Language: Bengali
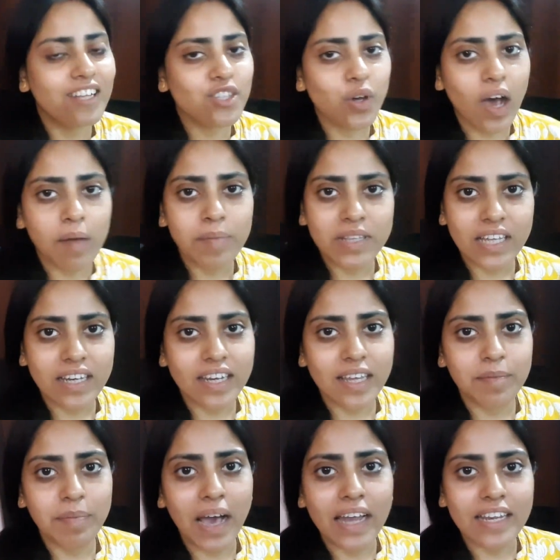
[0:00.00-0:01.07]
তো আমাদের
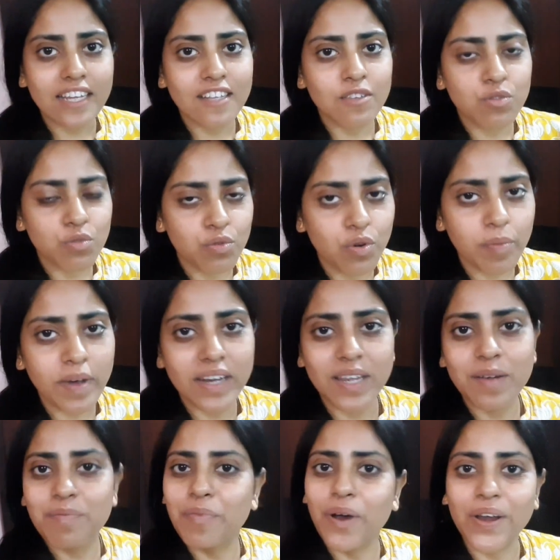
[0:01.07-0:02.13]
ঠিক বাড়ির দুটো
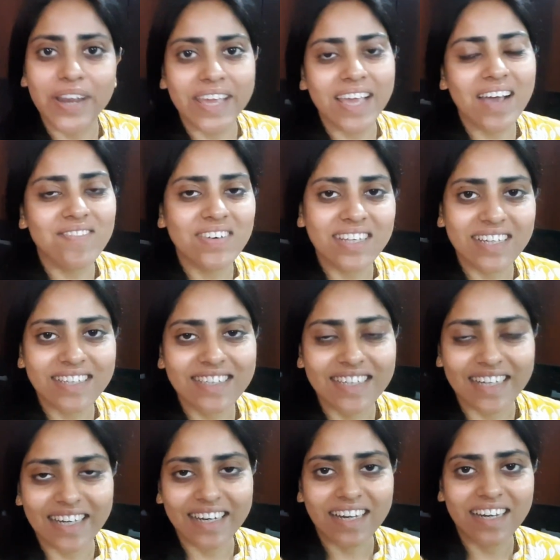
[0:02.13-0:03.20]
বাড়ির পরেই আমাদের
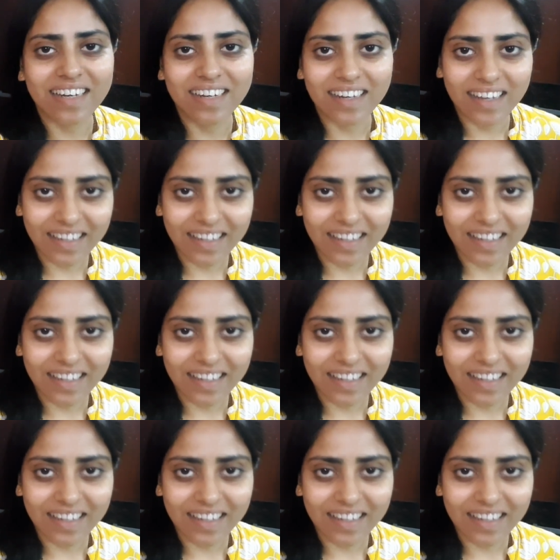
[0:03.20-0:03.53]
চিকেনের